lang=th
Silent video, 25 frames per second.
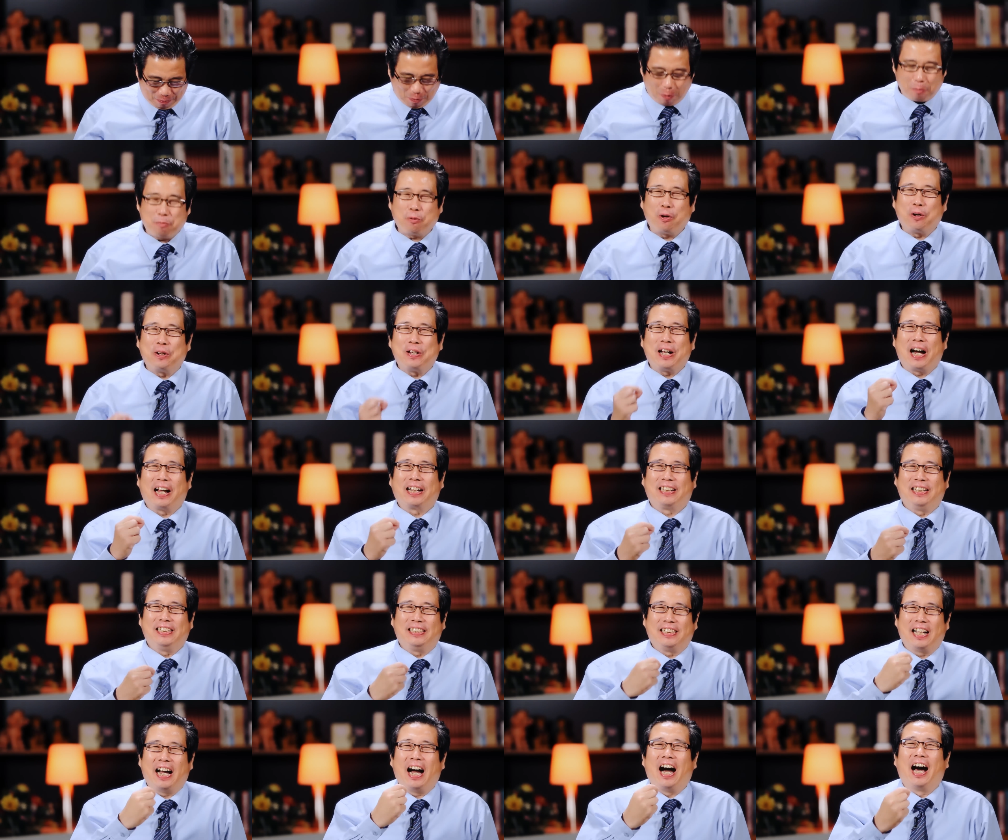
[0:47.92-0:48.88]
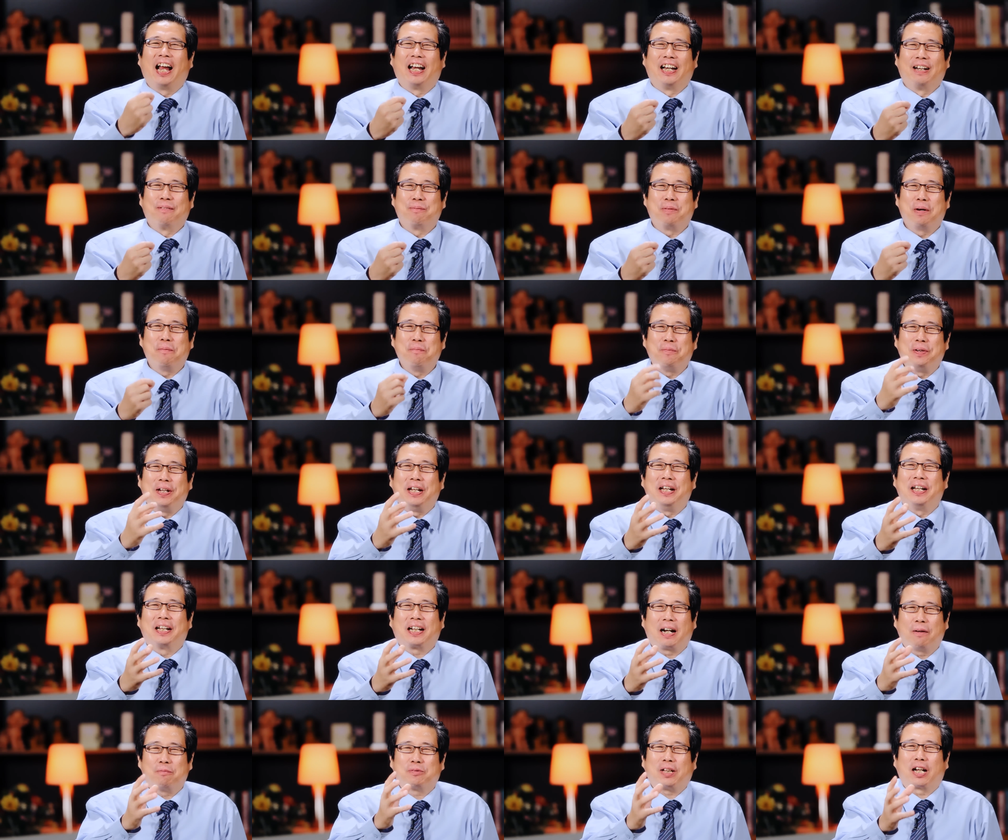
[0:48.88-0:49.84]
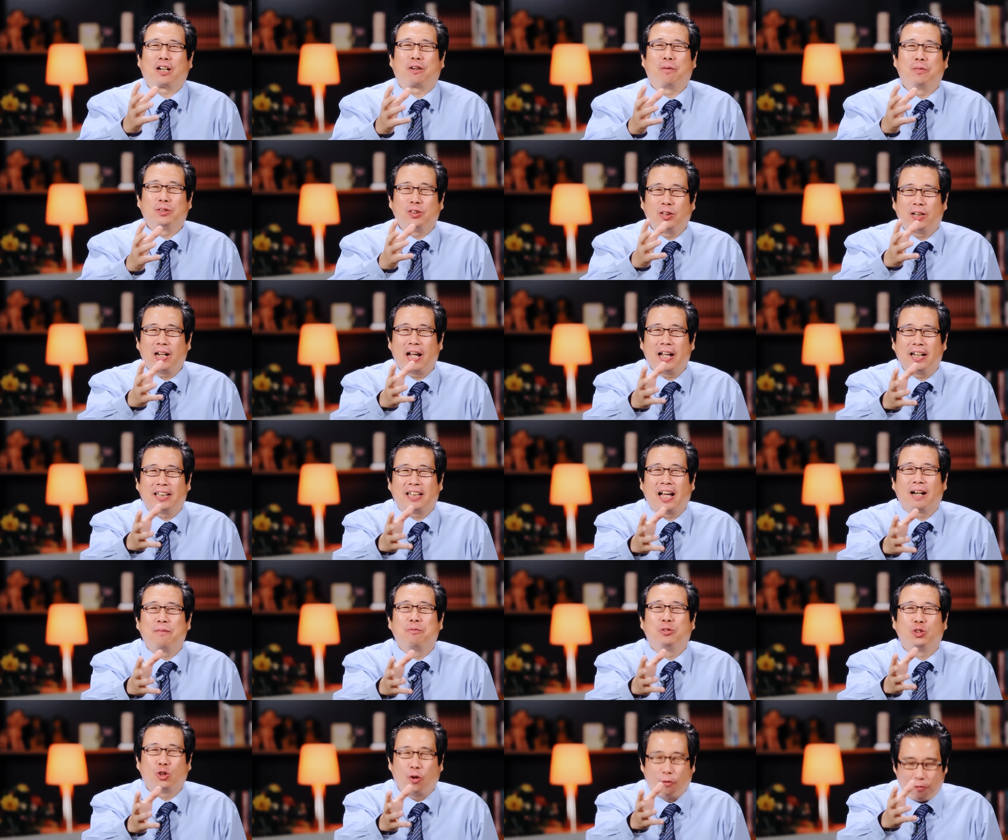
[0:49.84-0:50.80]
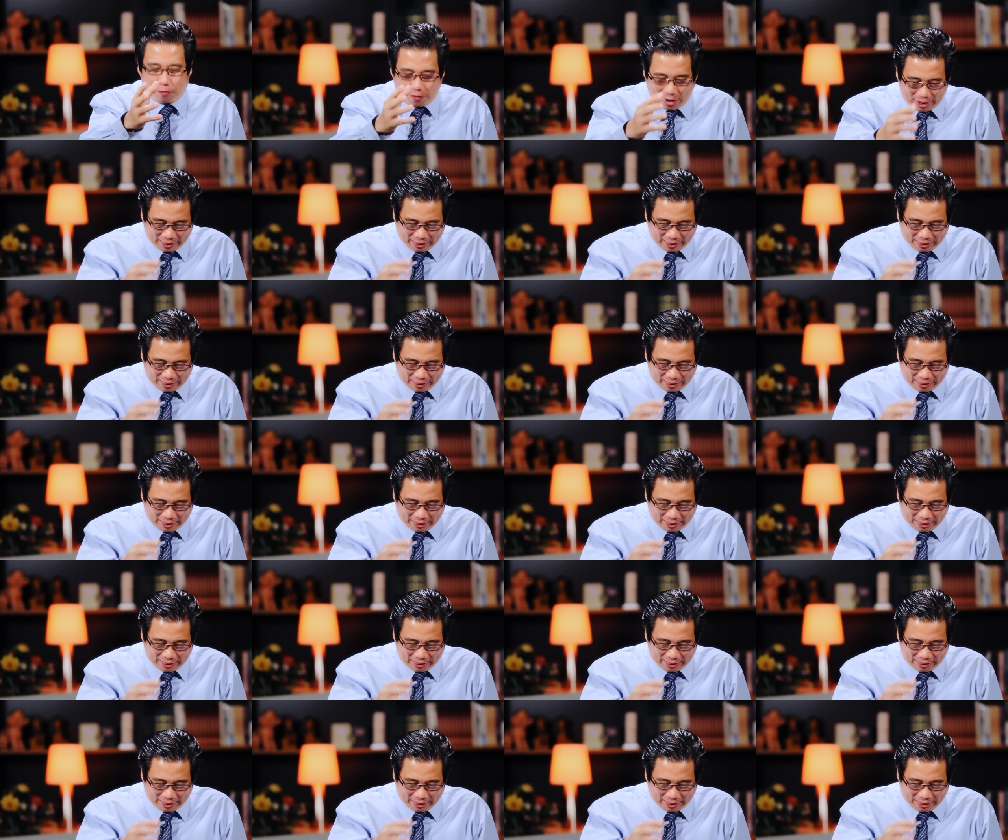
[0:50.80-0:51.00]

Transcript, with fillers: ผมขออนุญาตที่จะอ่านพระบีคำตัดของพระเยซูให้ท่านผู้ชม